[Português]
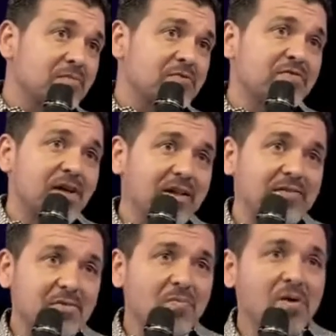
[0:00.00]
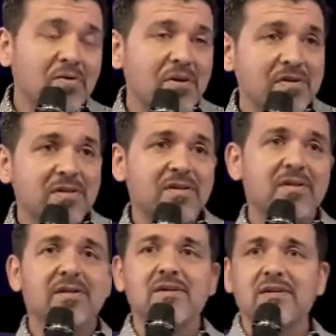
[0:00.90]
estamos falando alguma coisa.
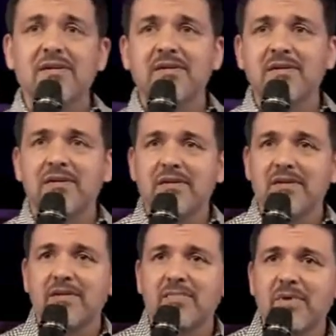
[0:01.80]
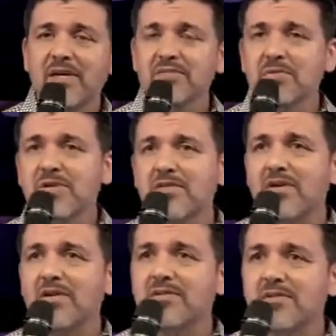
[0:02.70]
Mesmo que
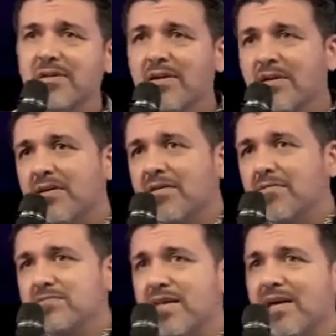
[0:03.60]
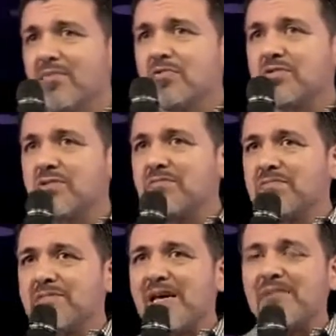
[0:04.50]
nós não tenhamos
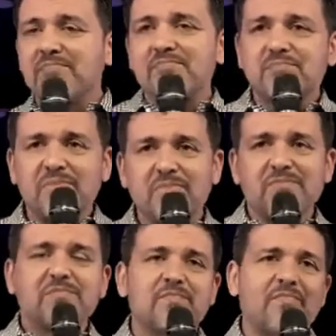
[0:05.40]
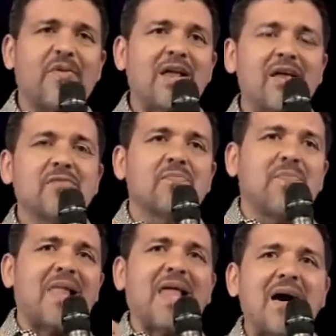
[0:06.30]
né, falando
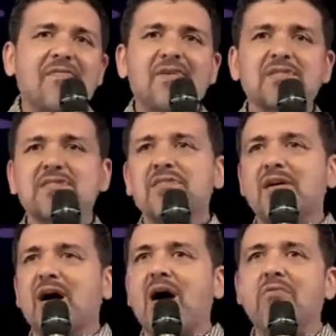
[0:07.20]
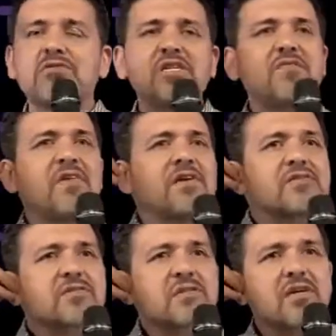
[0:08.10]
palavras
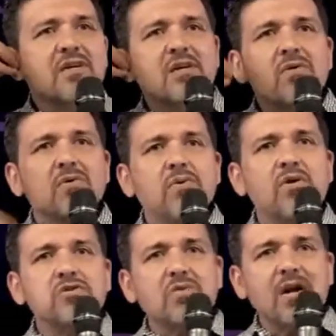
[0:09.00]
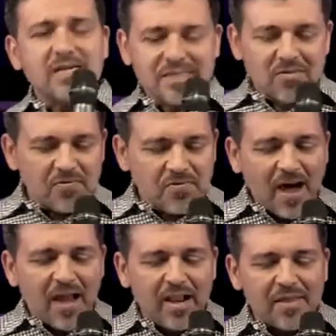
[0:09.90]
audíveis, o nosso coração
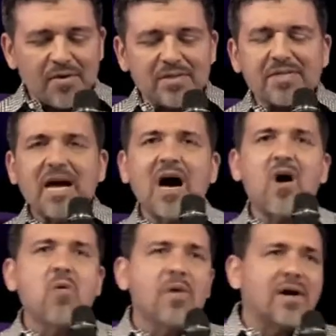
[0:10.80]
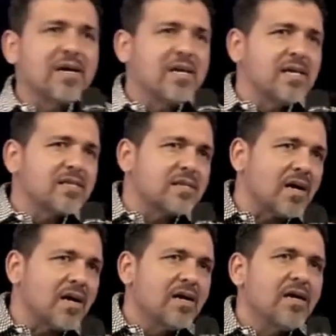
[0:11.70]
fala, a nossa alma
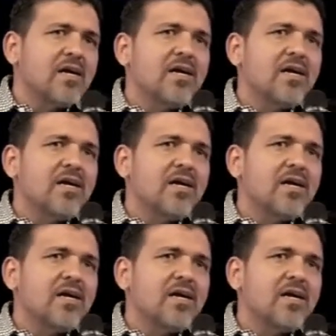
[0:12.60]
grita.